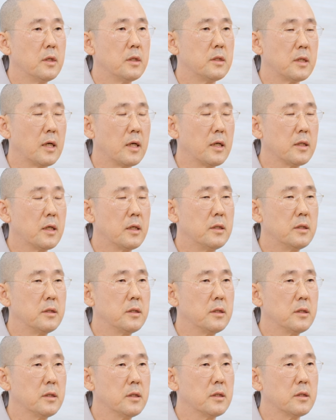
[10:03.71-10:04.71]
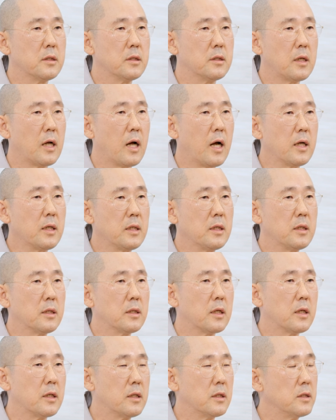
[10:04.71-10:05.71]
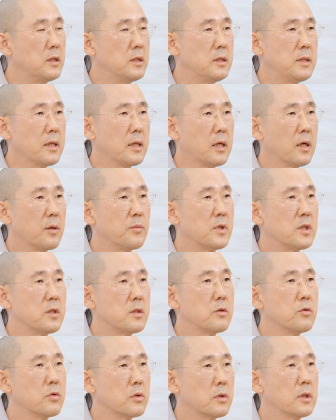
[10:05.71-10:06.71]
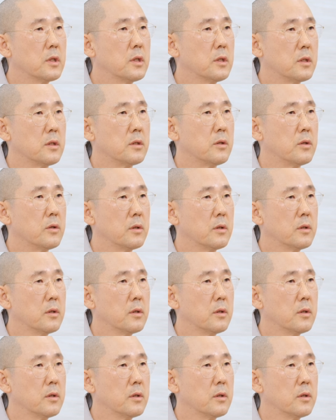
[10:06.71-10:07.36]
자기가 얻은 거를 아끼거나 이런 인색함이 있을 수 없거든요.